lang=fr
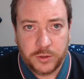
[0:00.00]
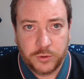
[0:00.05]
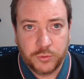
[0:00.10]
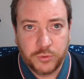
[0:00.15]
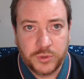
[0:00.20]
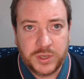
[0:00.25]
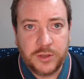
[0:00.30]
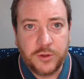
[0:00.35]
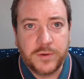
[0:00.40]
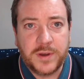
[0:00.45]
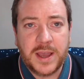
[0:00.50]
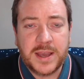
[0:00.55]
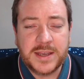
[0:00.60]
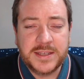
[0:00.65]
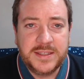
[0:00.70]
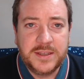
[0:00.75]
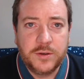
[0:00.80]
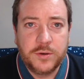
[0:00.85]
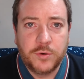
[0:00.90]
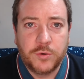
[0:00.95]
donc il devrait
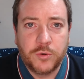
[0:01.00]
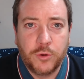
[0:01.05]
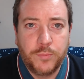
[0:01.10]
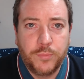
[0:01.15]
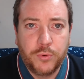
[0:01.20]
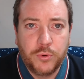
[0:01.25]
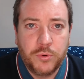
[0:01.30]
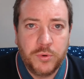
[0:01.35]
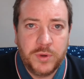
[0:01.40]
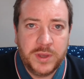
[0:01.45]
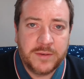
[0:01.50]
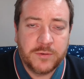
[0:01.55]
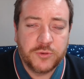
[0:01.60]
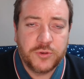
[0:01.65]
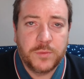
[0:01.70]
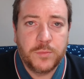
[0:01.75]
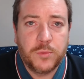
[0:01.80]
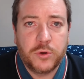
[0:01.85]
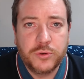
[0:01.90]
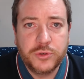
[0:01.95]
rester au repos et
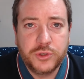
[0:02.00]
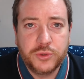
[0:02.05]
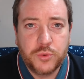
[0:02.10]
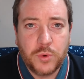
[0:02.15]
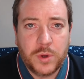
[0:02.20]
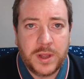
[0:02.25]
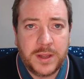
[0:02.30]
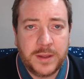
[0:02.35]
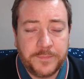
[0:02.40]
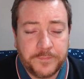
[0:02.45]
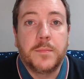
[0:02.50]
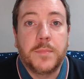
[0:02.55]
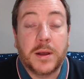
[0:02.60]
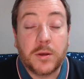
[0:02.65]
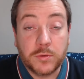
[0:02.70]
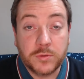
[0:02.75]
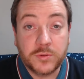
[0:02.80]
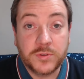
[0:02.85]
éventuellement aux soins. Par contre,